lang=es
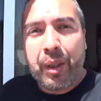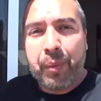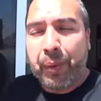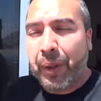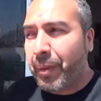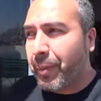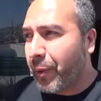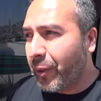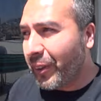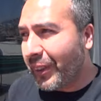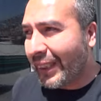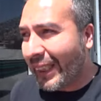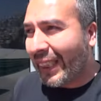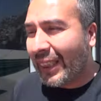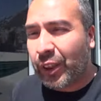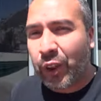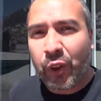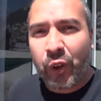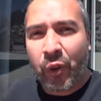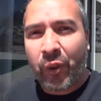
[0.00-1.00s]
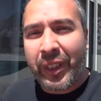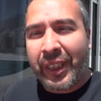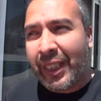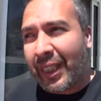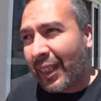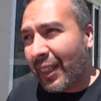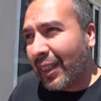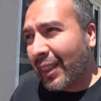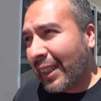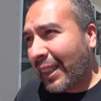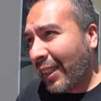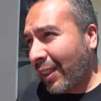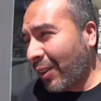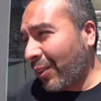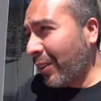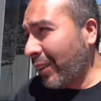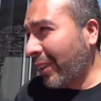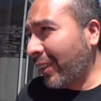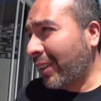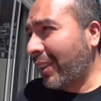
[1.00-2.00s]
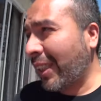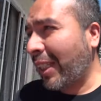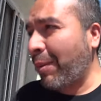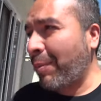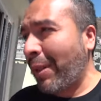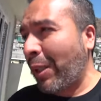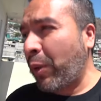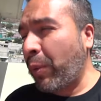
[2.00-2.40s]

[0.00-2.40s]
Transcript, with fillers: Bueno amigos, es otro día, quiero este, que me